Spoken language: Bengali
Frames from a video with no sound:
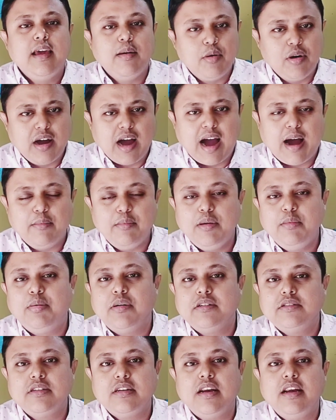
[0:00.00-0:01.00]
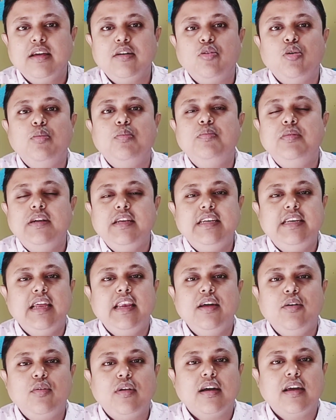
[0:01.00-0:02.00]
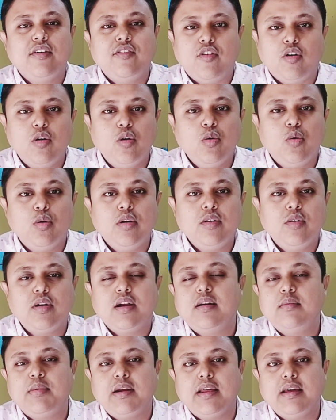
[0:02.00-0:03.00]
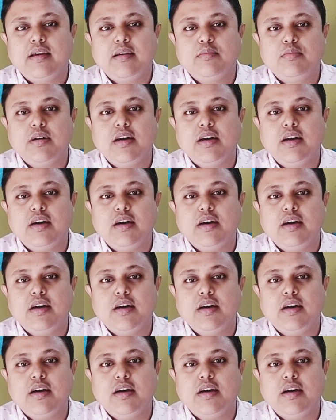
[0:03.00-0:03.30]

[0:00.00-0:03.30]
এবং আমি পার্সোনালি খুব ডিটেলে ওনাকে ফলো করি ওনার মানে